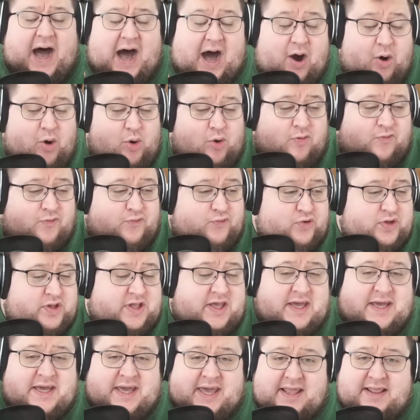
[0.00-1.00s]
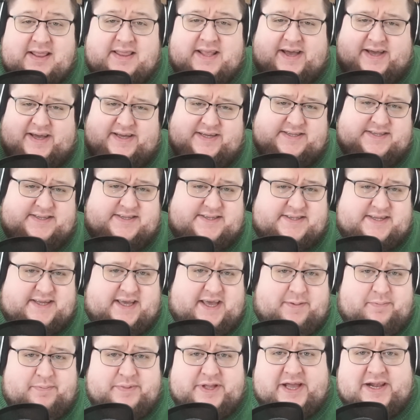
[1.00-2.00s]
auch für die Kinder ist es
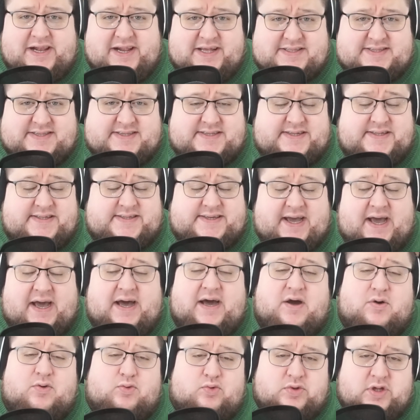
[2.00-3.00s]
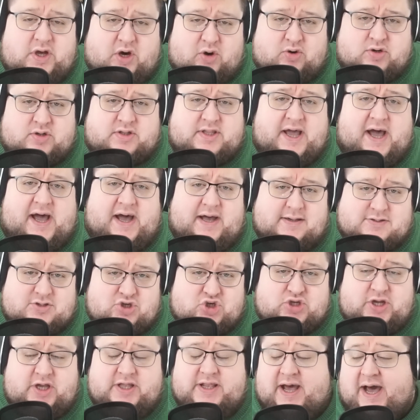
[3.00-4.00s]
eben der letzte Tag und auch da
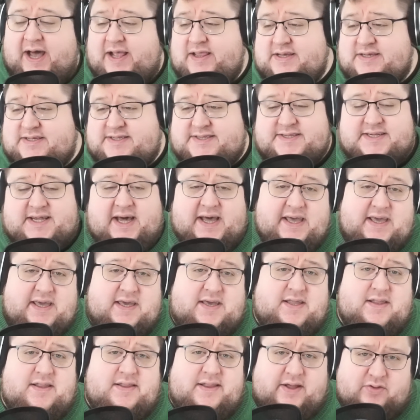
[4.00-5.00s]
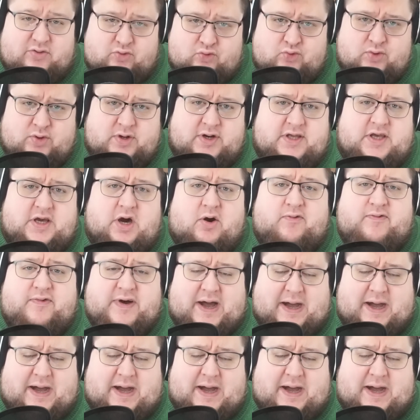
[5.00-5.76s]
stehen alle Zeichen natürlich auf